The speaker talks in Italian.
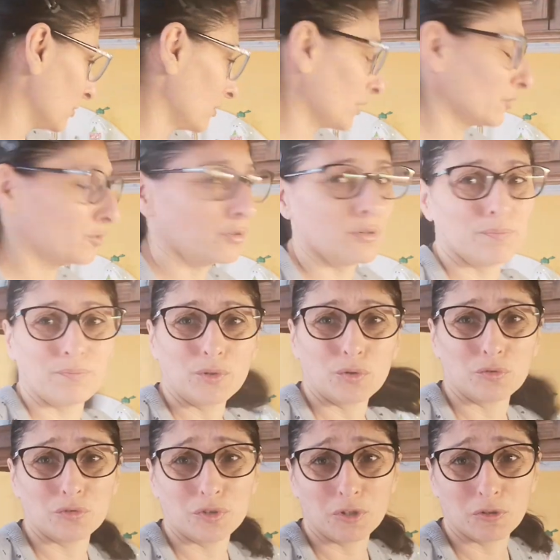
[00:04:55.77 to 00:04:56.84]
intanto
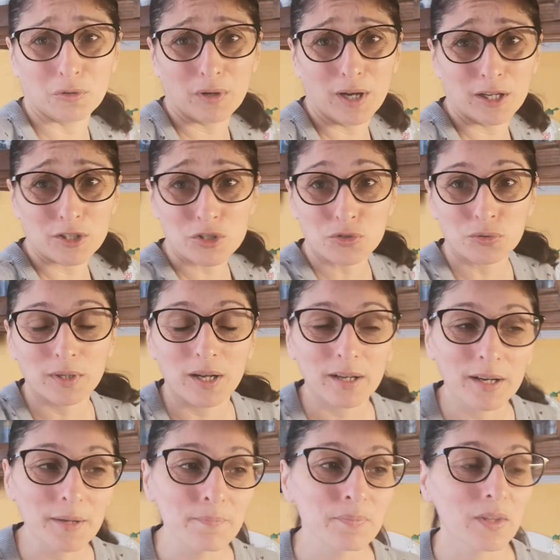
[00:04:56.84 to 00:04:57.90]
continuo a
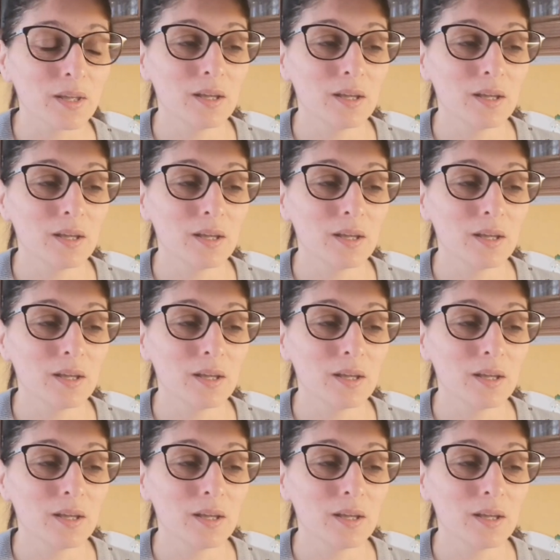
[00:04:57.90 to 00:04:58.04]
asciugare